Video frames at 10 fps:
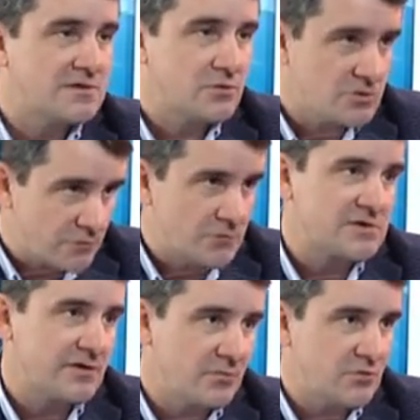Это тоже в том
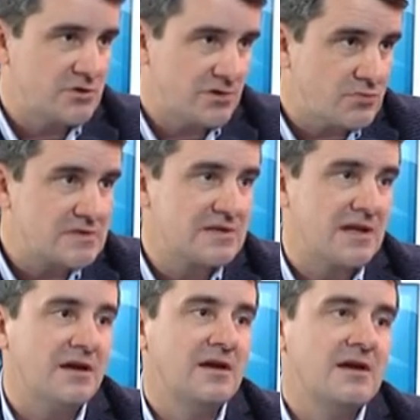числе рабочие
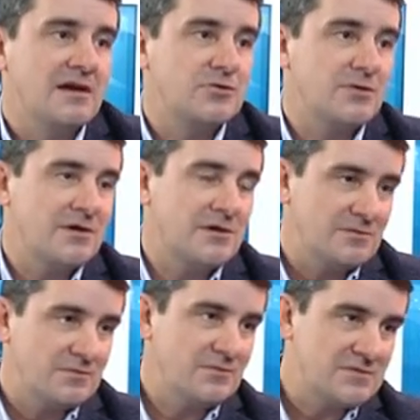места, которые
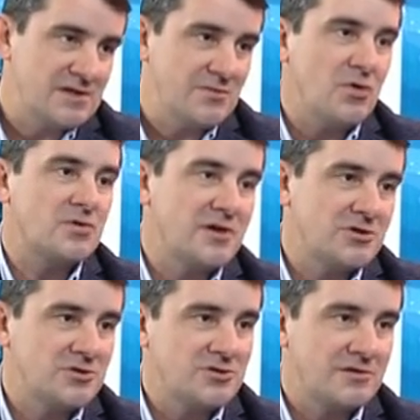занимают
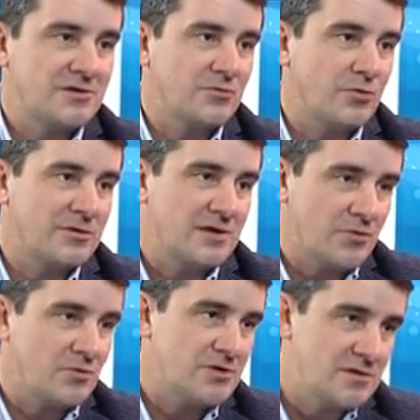наши жители города и
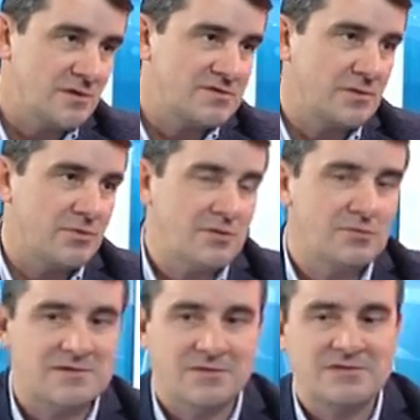получают там
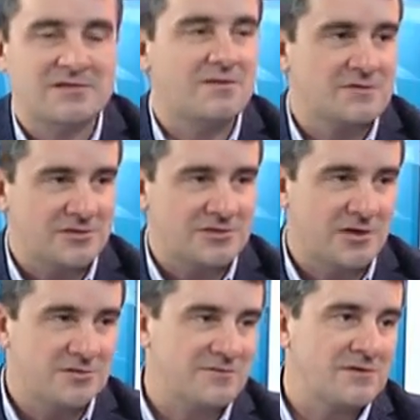зарплату, и, соответственно, они
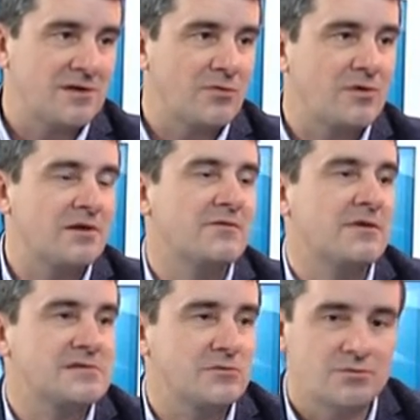возвращаются в виде налогов в
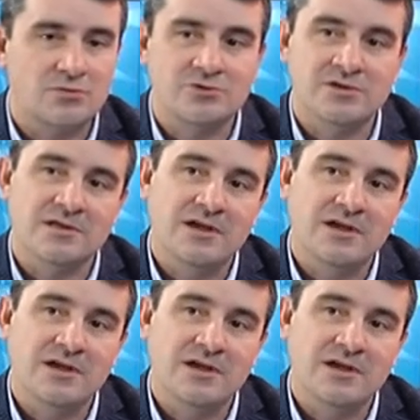городской бюджет.